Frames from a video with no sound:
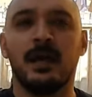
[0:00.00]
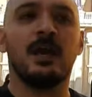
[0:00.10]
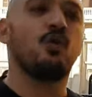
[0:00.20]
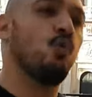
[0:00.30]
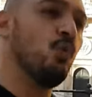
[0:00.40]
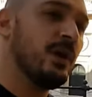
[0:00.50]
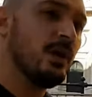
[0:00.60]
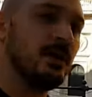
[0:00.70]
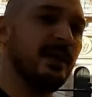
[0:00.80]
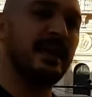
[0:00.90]
è
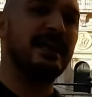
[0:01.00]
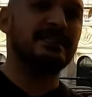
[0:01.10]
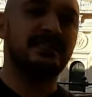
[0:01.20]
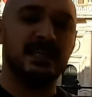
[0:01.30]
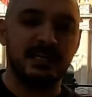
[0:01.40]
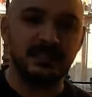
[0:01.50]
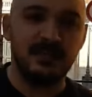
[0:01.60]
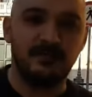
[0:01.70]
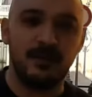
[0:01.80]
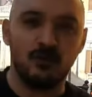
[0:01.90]
qui che ha sede
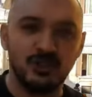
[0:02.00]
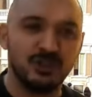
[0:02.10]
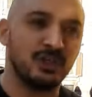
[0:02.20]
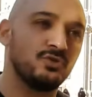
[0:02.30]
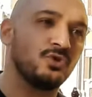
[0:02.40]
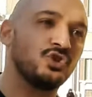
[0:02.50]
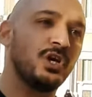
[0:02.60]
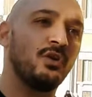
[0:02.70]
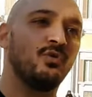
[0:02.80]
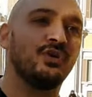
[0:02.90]
il cosiddetto
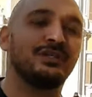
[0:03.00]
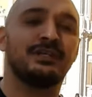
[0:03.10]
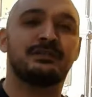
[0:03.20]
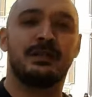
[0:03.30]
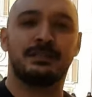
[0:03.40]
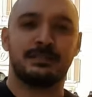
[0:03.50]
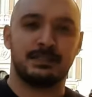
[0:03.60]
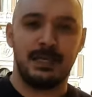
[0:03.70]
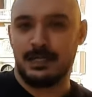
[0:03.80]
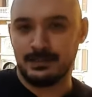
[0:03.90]
Salone del
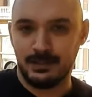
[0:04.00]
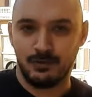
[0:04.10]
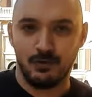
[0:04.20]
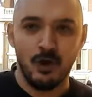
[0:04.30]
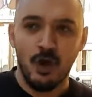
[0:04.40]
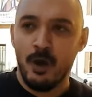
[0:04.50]
Transatlantico.